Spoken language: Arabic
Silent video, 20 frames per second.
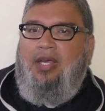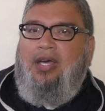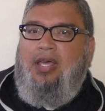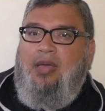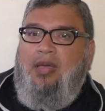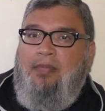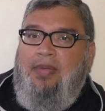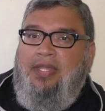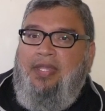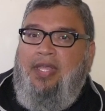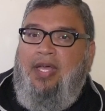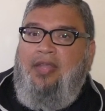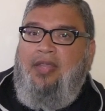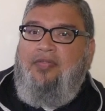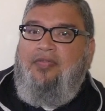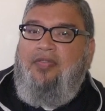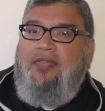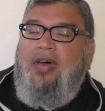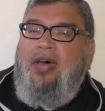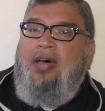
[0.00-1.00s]
رمضان
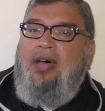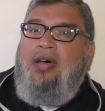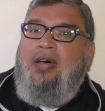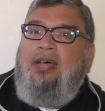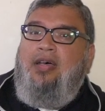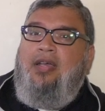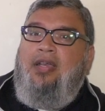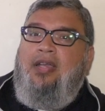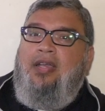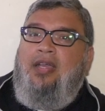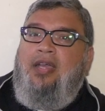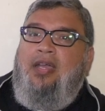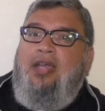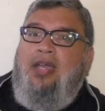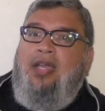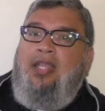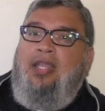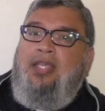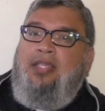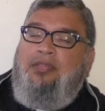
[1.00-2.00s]

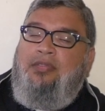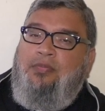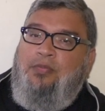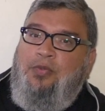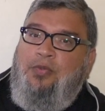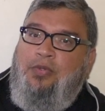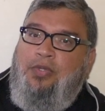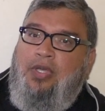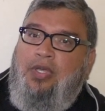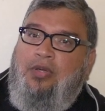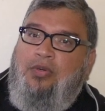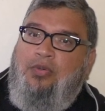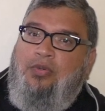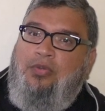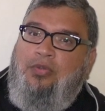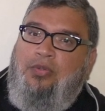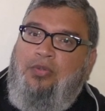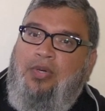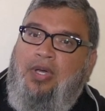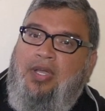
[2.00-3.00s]
فالإثم
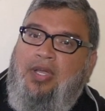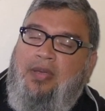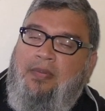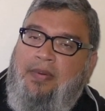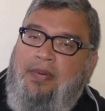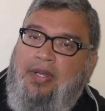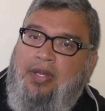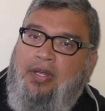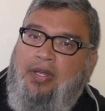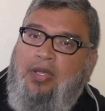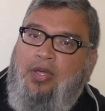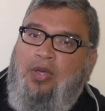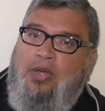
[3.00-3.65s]
يكون أكبر